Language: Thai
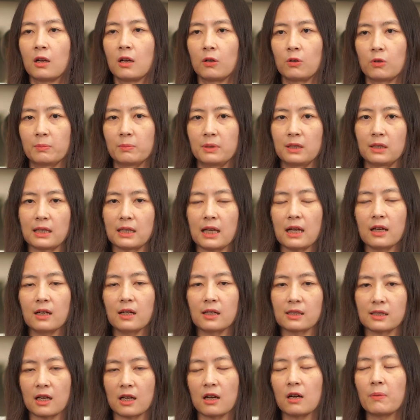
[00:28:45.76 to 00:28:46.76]
รวม ถึง ถ้า
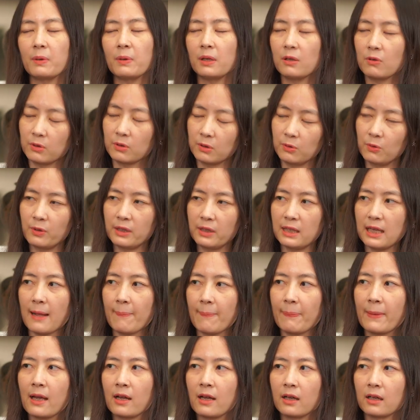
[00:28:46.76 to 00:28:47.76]
เกิด จะ เข้าไป ลงทุน เนี่
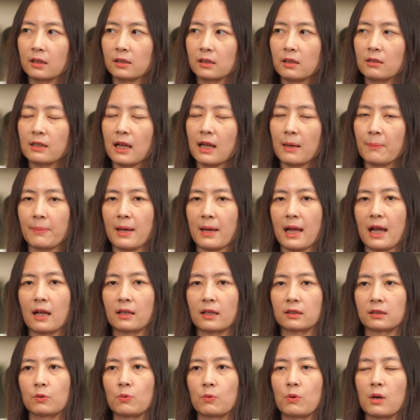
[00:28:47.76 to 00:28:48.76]
ย ก็ต้องทำผ่า
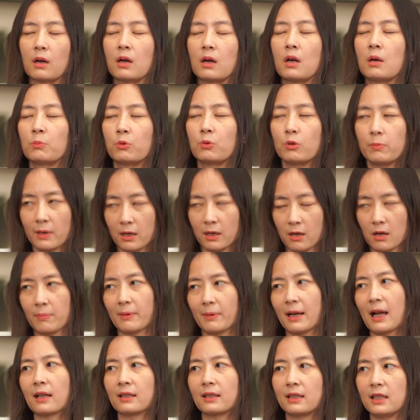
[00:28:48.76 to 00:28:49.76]
น ตัว ผู้ ประกอบ
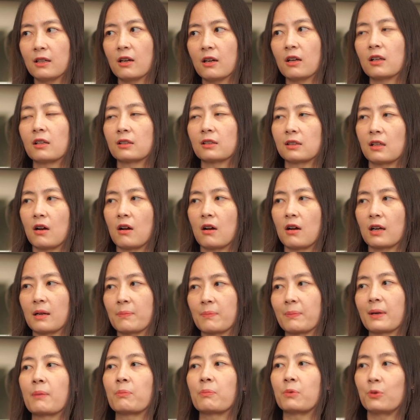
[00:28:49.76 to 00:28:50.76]
การ ที่กรต
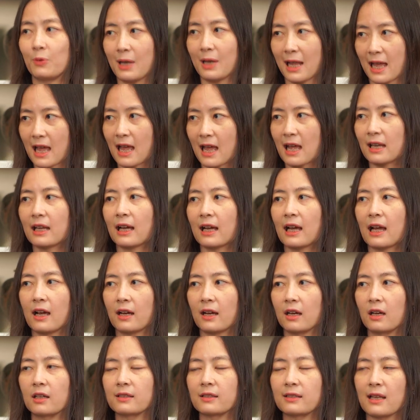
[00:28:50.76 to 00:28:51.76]
กำกับดูแลนะคะ
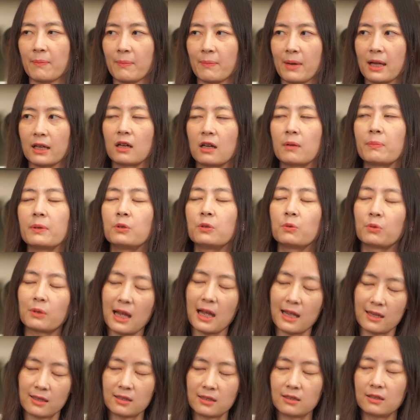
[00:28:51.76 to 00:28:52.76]
ก็สามารถเข้าไปดู
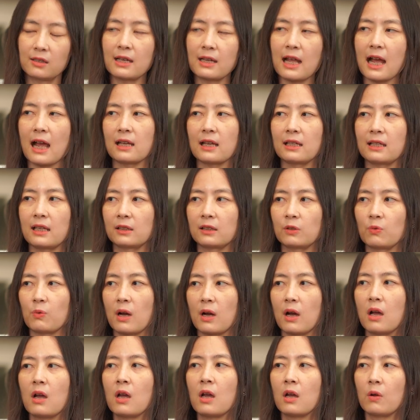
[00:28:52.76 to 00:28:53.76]
รายชื่อได้ในตัว
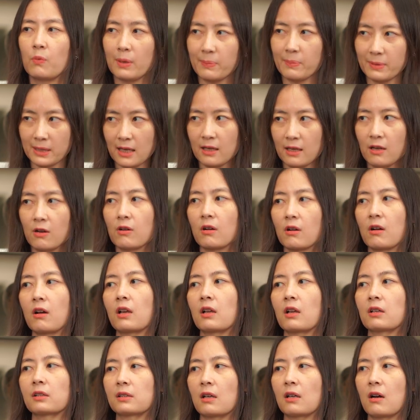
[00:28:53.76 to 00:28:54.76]
เว็บไซต์ของก
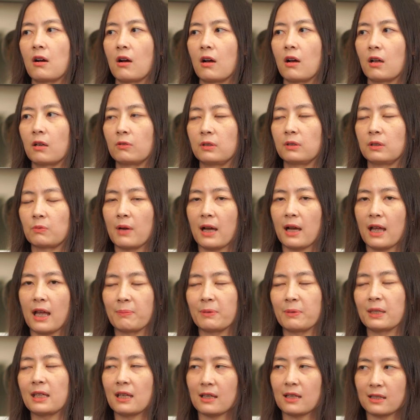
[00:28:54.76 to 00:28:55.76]
รตหรือว่าแอ
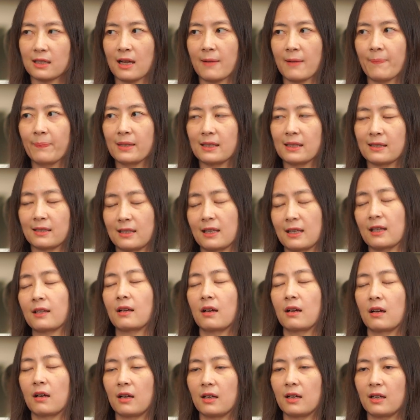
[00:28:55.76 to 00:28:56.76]
ปพลิเคชัน
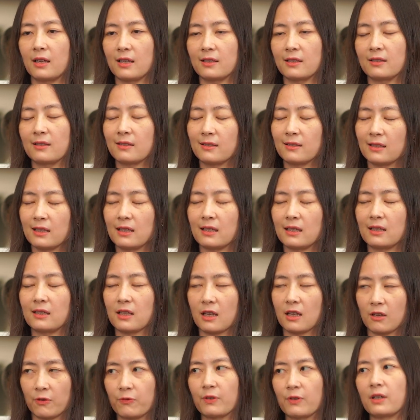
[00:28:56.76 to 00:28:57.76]
SEC
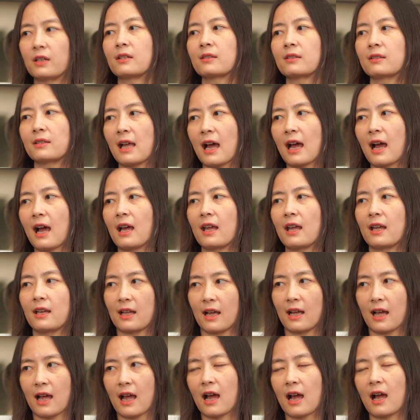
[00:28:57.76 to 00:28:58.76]
Check First ได้
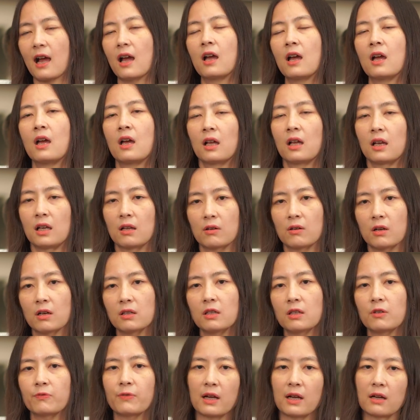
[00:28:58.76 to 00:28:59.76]
นะคะแล้วแล้วก็
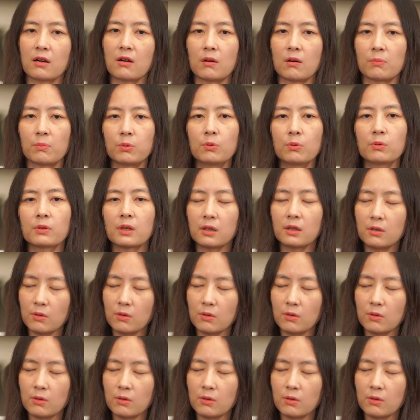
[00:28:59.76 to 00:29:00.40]
ในฝั่งของผู้ระ